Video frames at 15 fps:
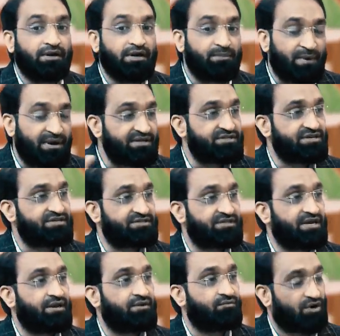ఈ పని
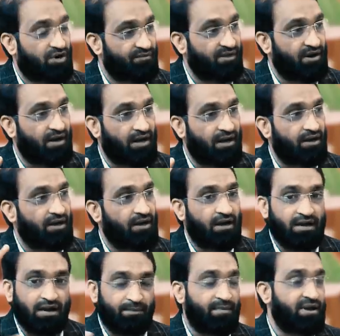చేస్తే ఒకవేళ
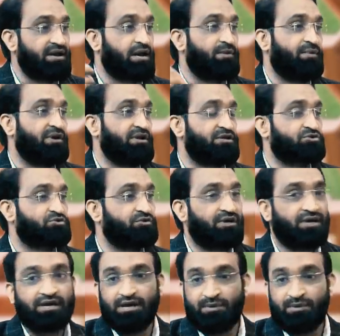ఈ అమ్మాయిని నేను పెళ్లి చేసుకుంటే